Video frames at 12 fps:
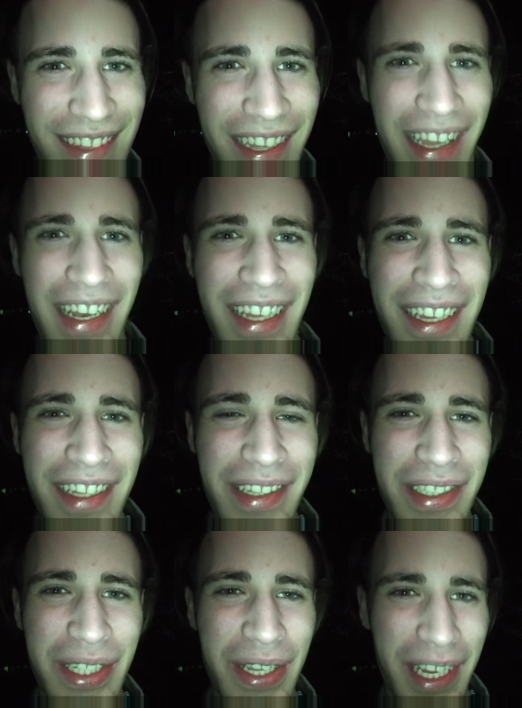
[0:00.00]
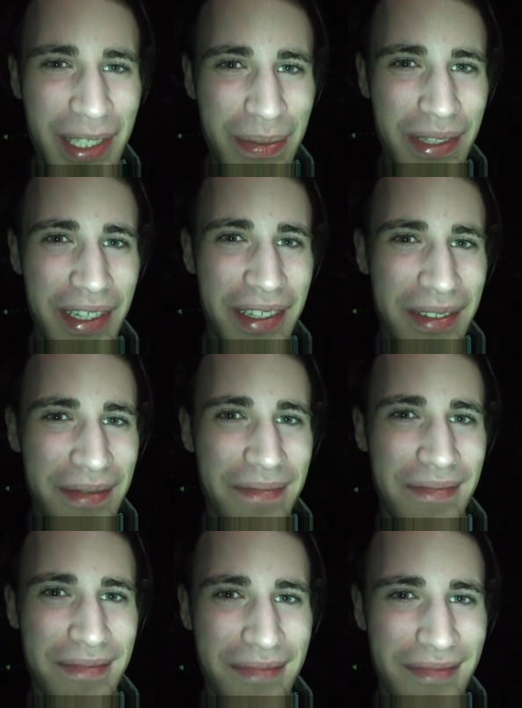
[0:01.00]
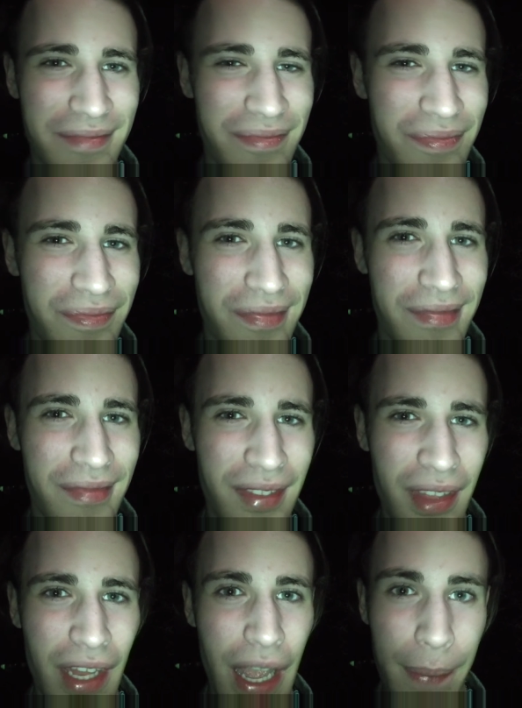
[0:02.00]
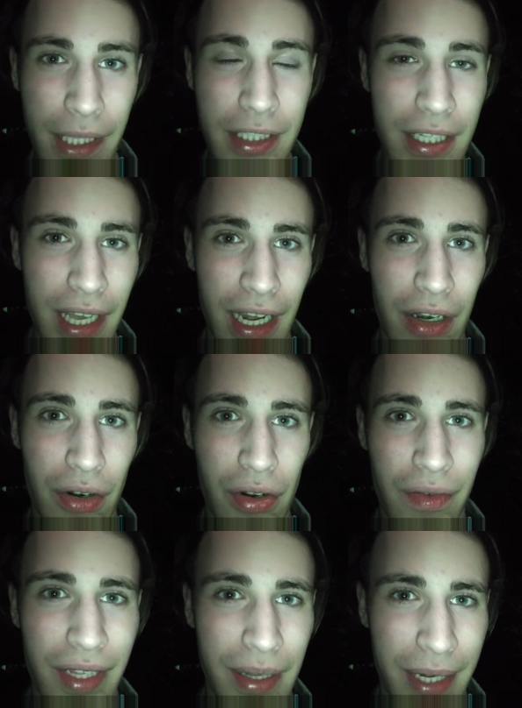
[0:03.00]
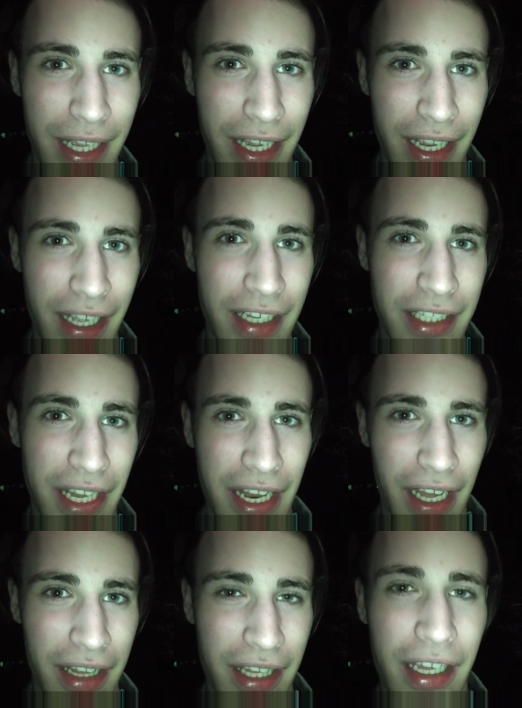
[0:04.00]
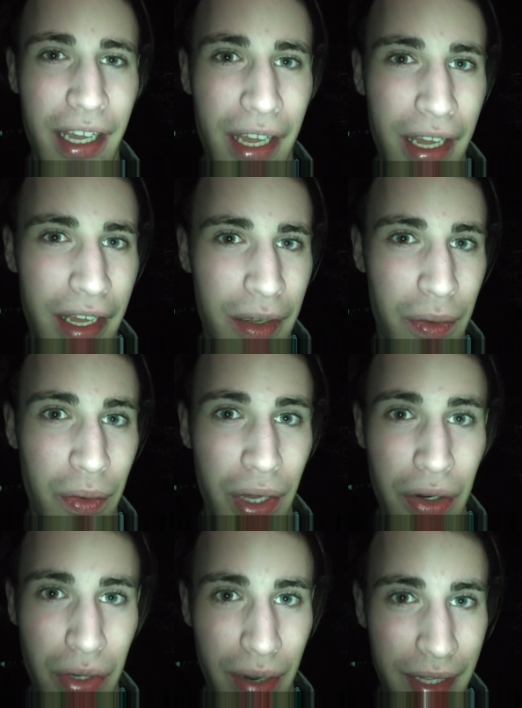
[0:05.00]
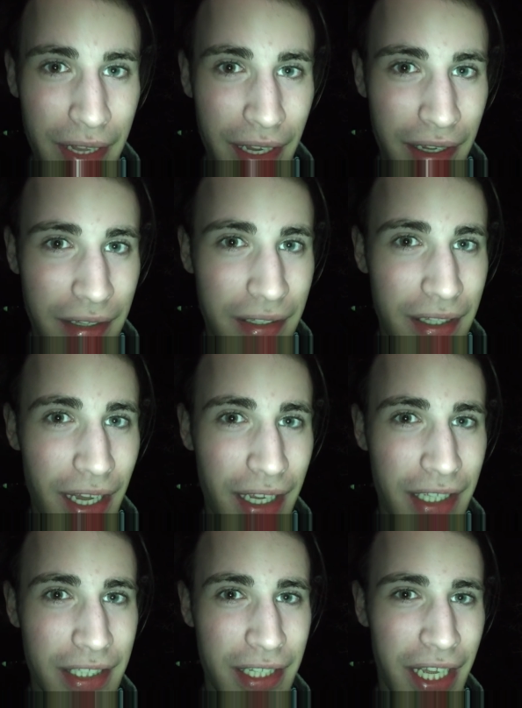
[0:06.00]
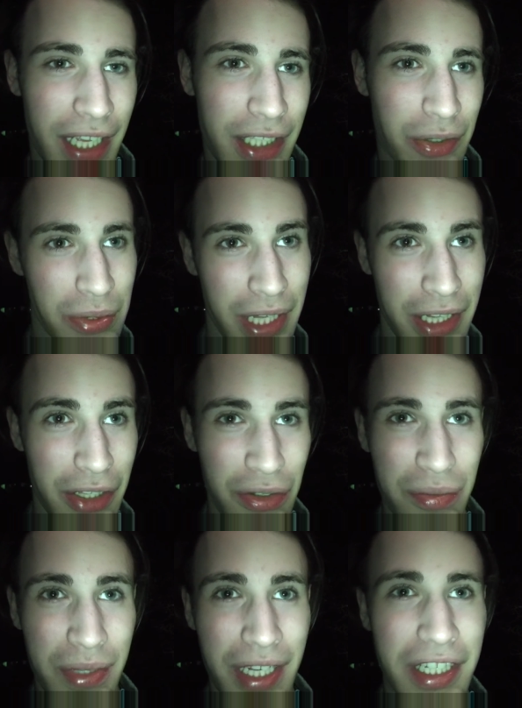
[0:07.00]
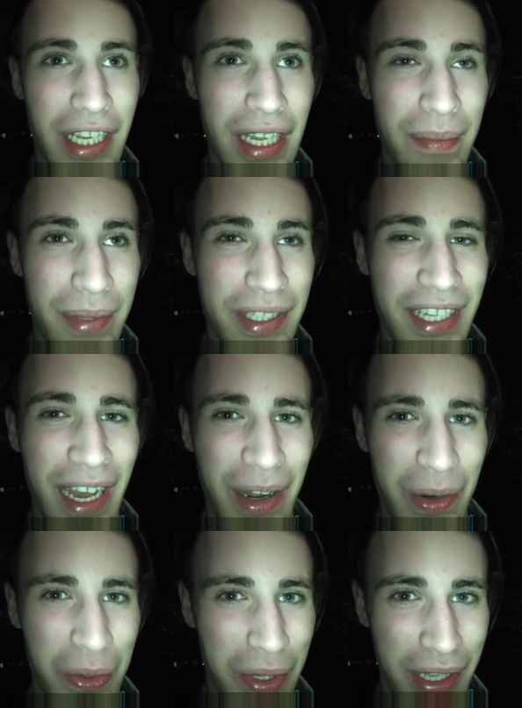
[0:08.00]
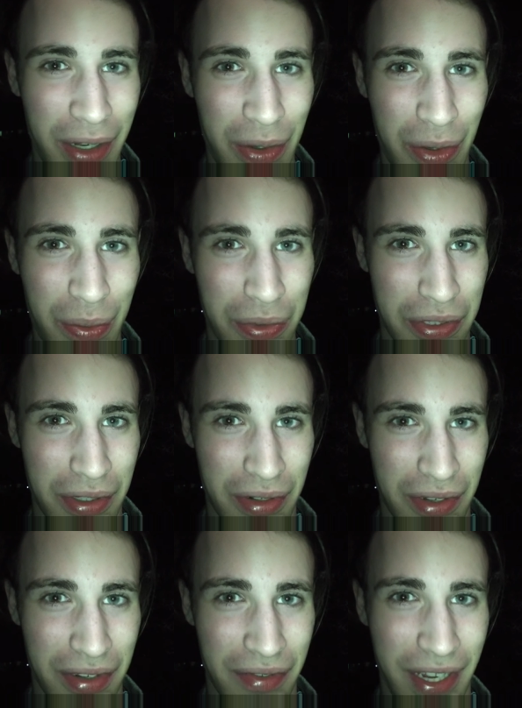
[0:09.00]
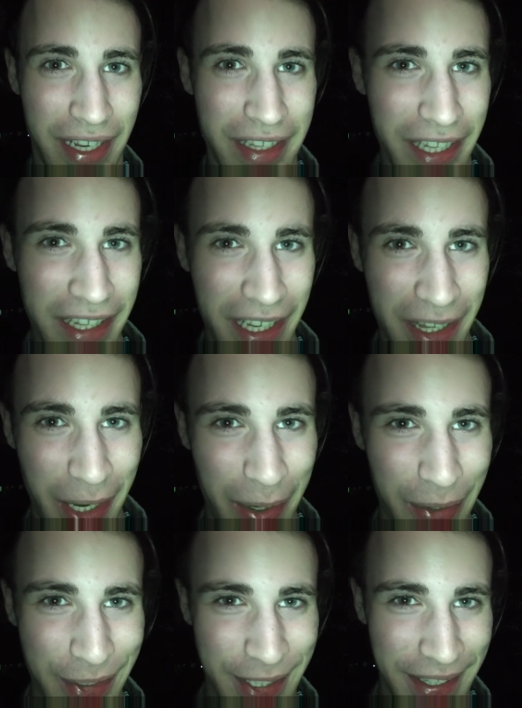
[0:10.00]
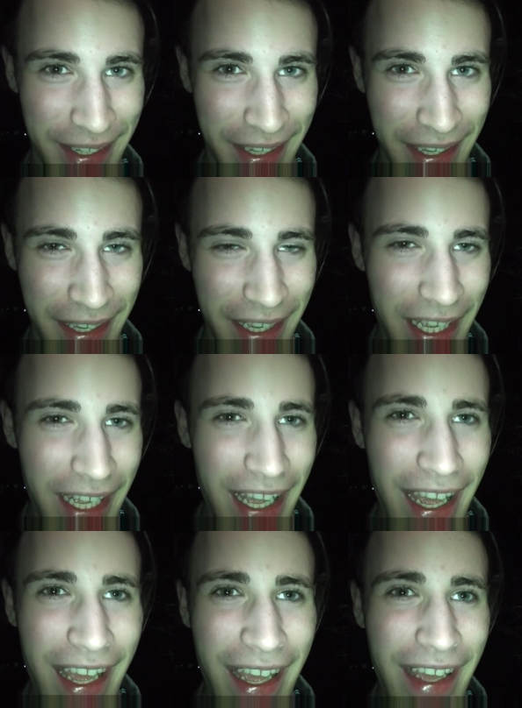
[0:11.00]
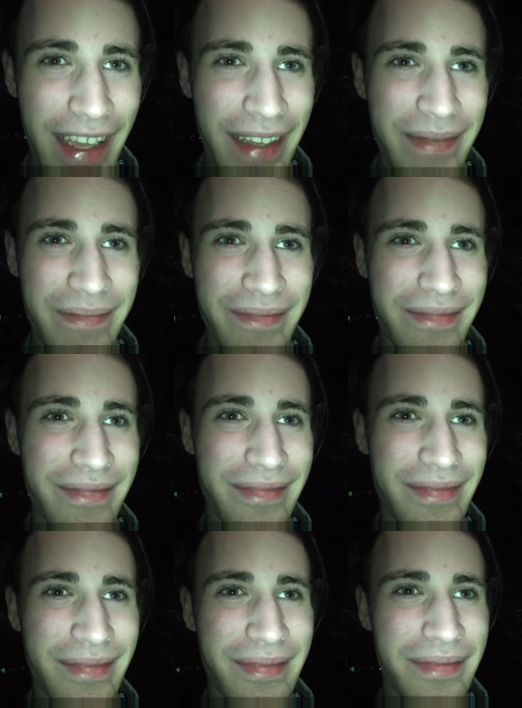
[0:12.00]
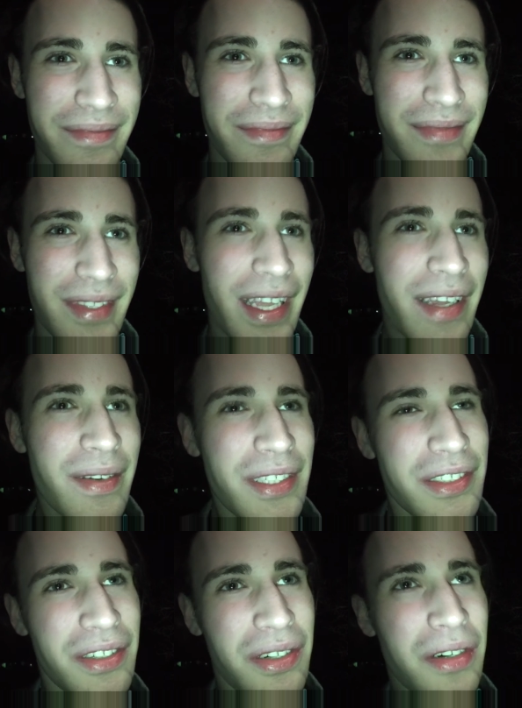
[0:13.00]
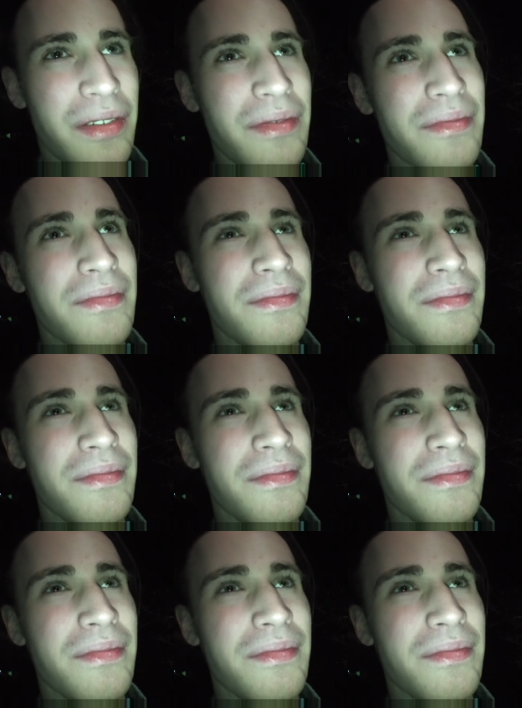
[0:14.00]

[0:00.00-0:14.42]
e lì dici, caspita. E pensi alla loro vita, perché anche gli insegnanti comunque hanno una vita, anche se agli studenti non piace pensarlo, che loro possono fare tante altre cose. E, ehm, e questo